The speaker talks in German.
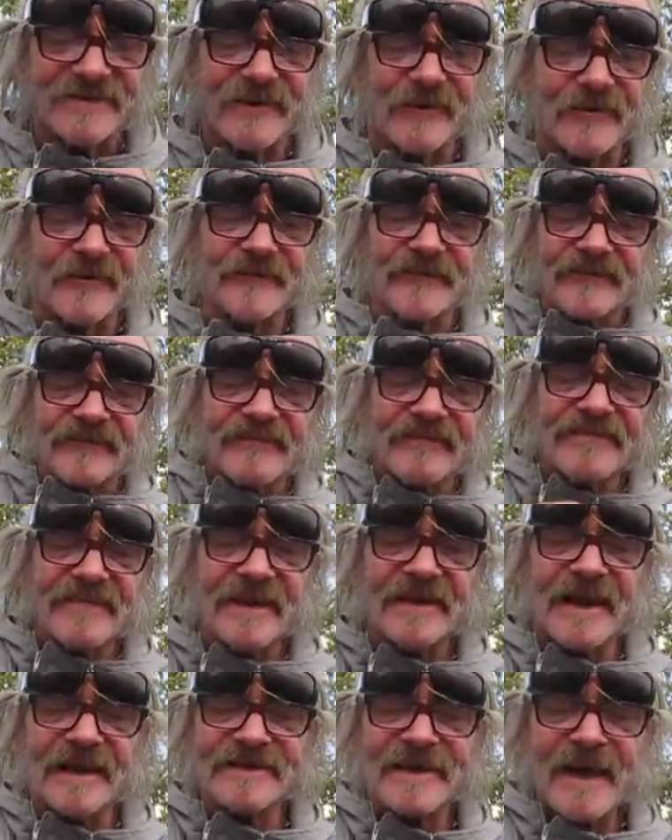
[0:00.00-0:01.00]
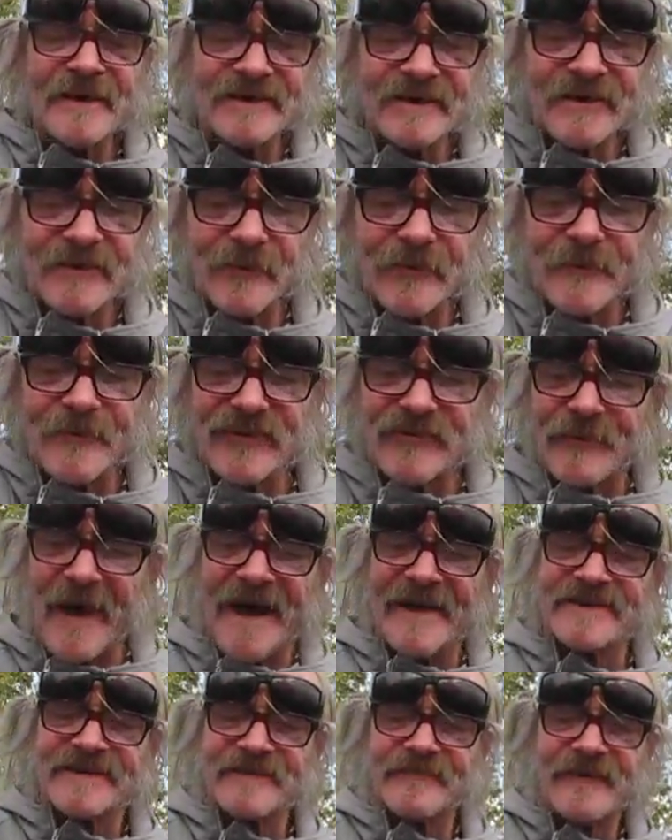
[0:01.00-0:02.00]
So, da saß ich nun mit
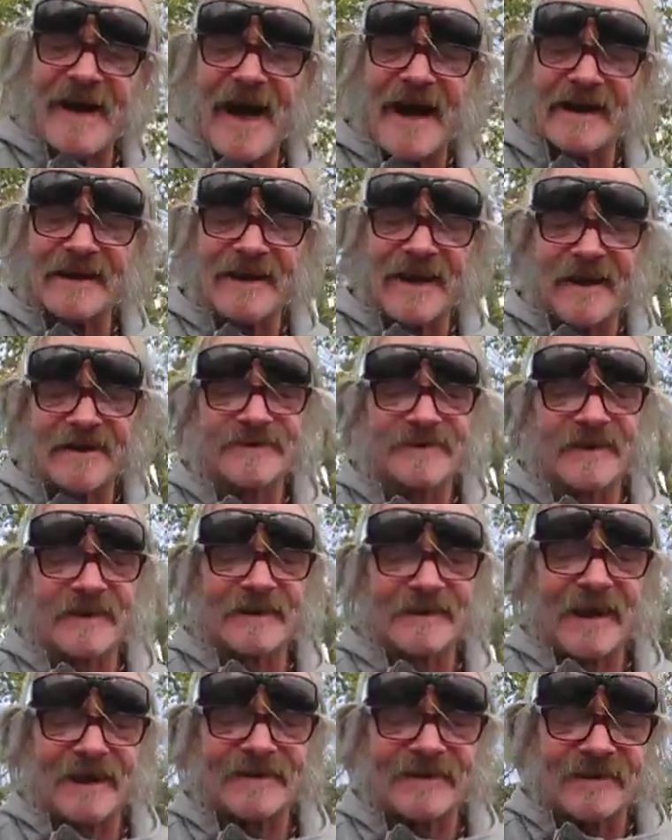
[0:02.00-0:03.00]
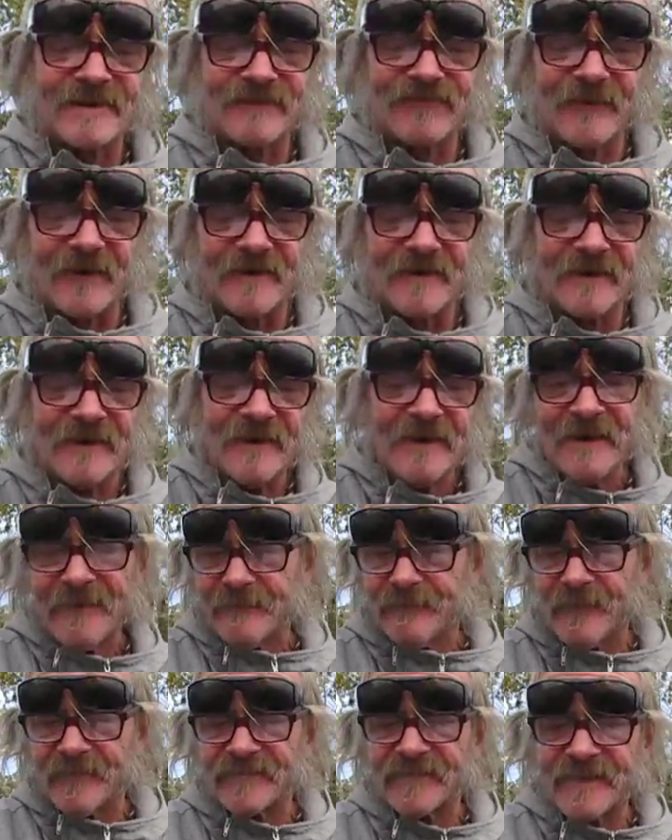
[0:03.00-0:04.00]
Speisewagen erster Klasse, ver,
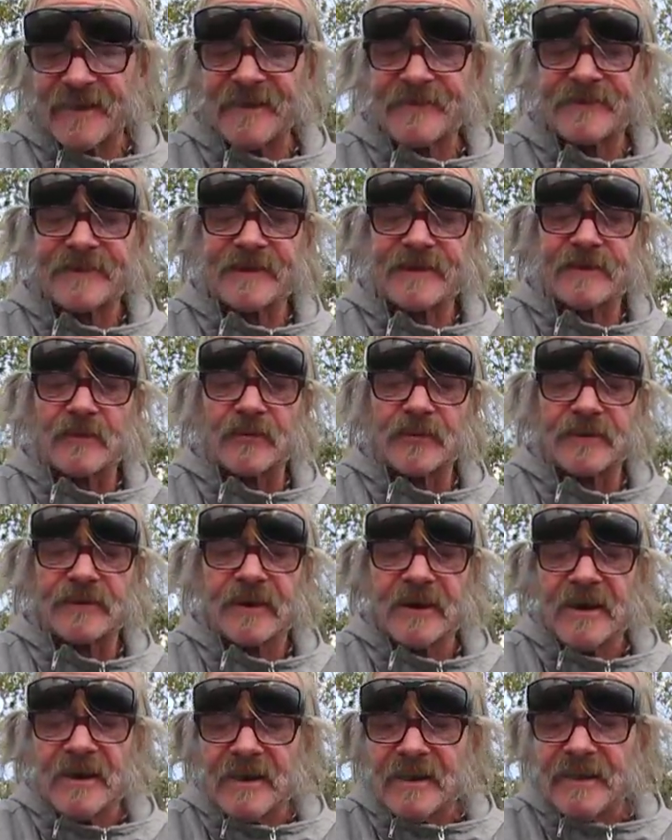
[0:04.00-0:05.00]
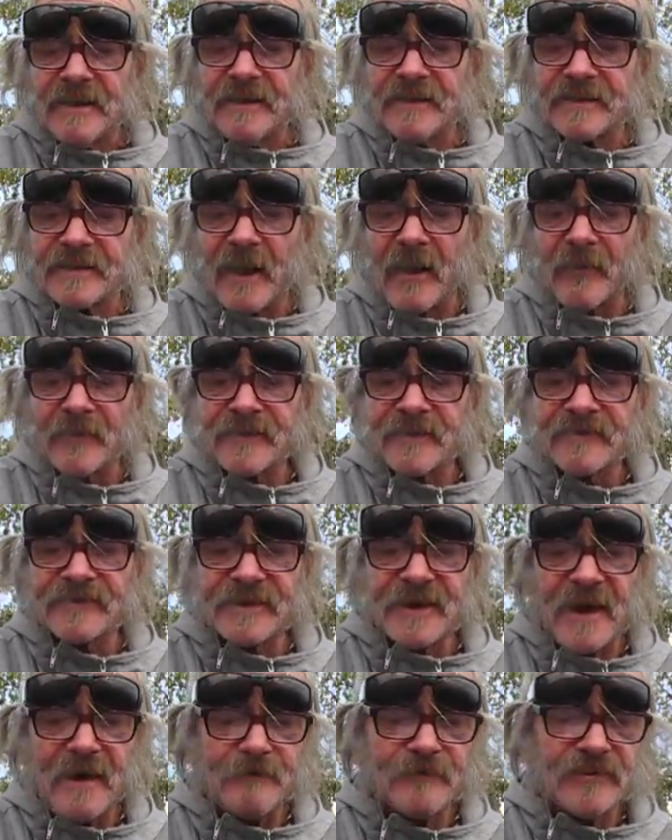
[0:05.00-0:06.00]
versteht sich, und ich schaute
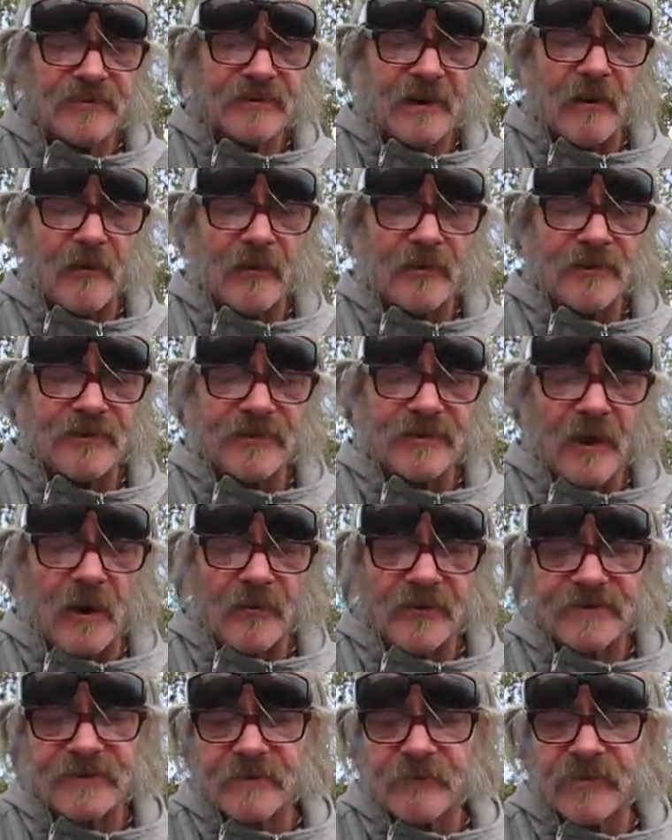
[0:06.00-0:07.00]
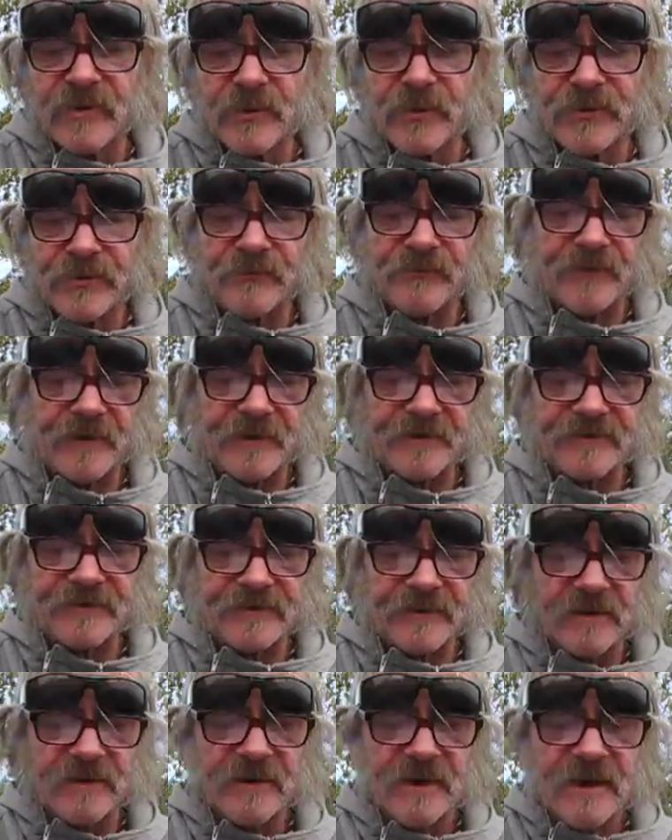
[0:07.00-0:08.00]
sehr beschaulich aus dem
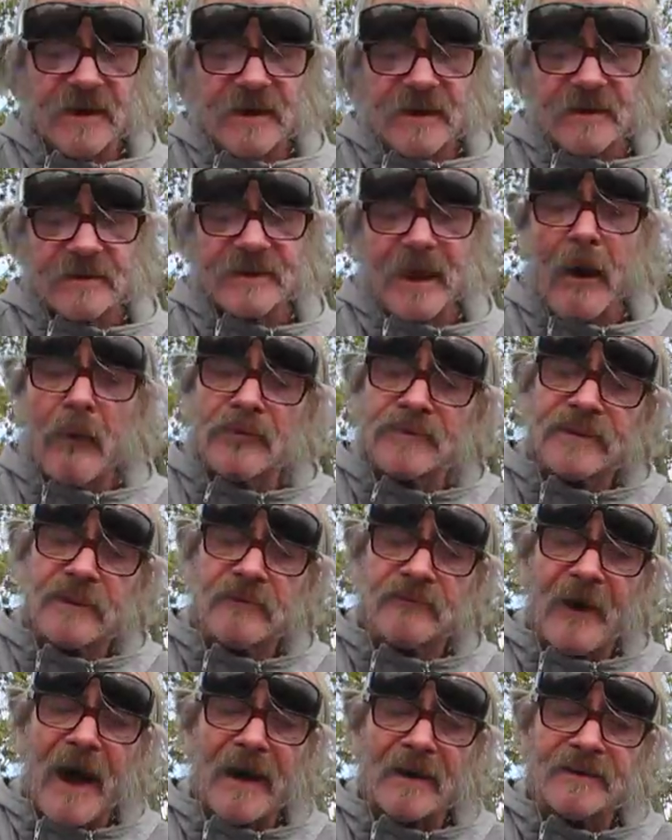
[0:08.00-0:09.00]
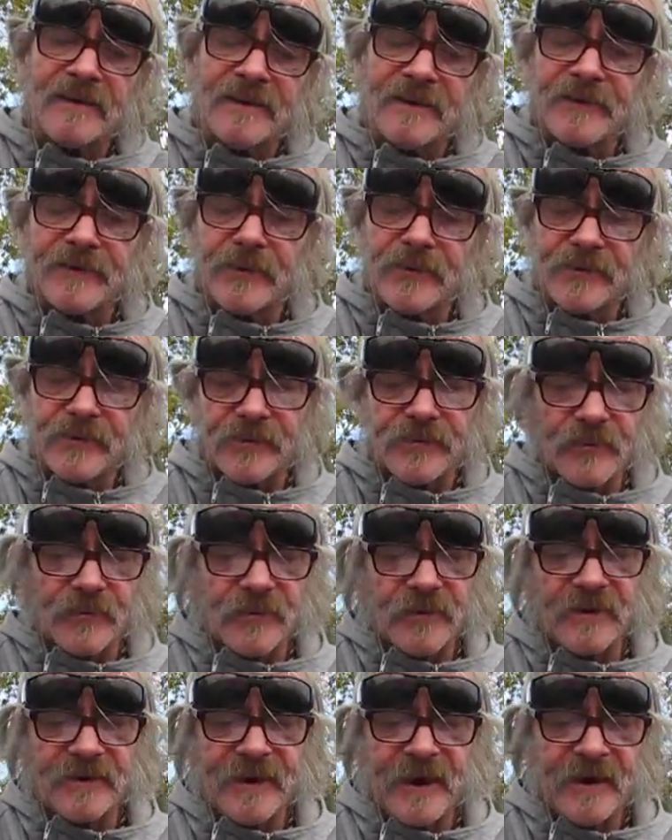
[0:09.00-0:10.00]
Küchenfenster. Draußen waren die Tische
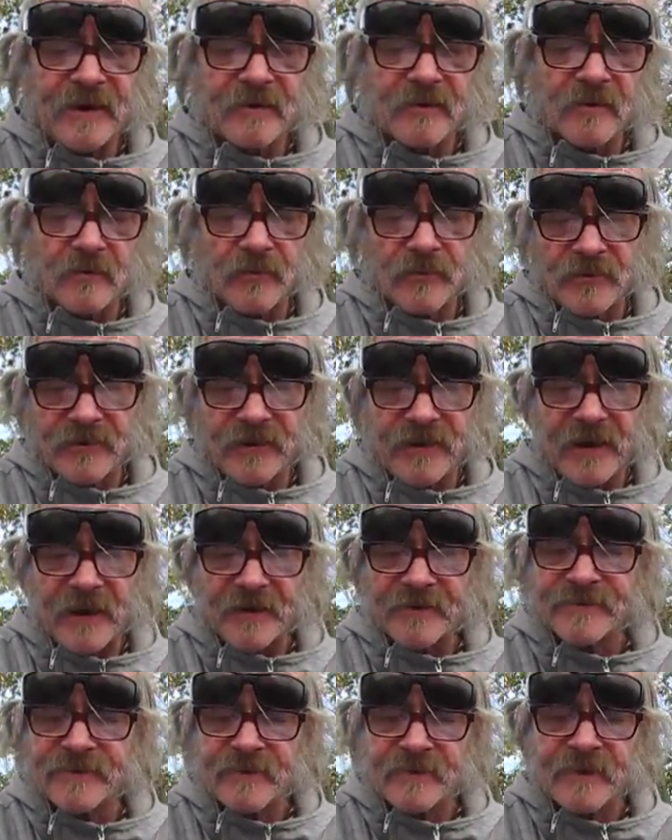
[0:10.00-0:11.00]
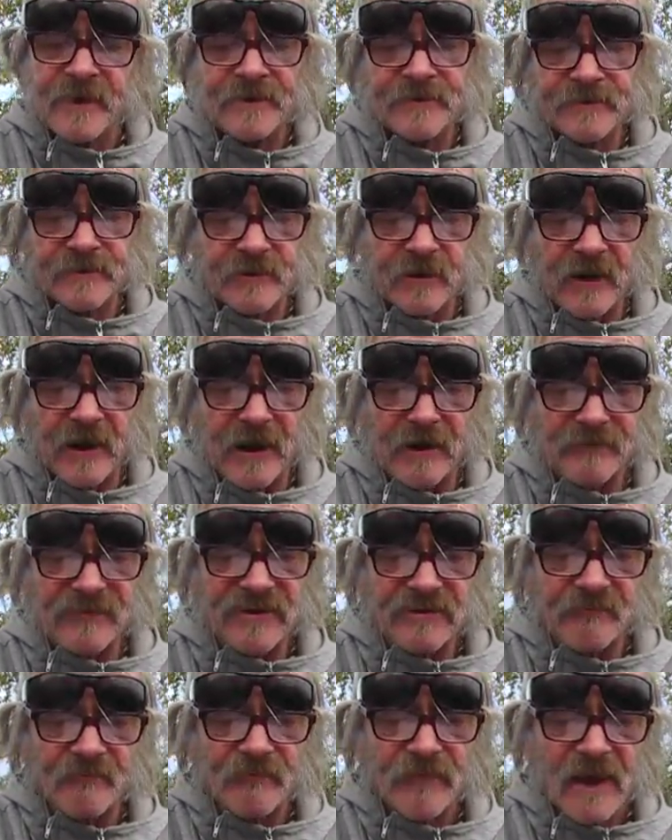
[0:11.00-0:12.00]
schon gedeckt und die ersten Gäste
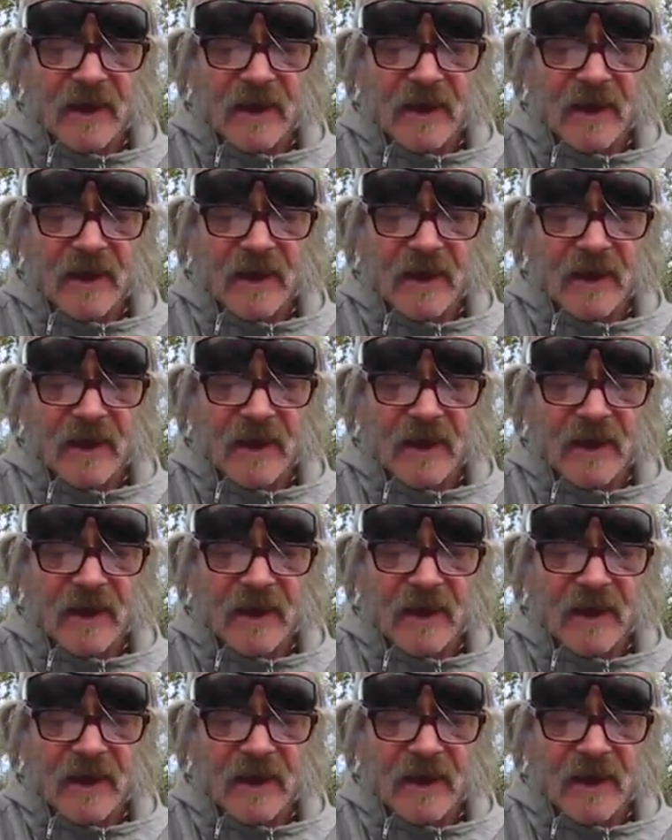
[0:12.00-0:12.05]
kamen.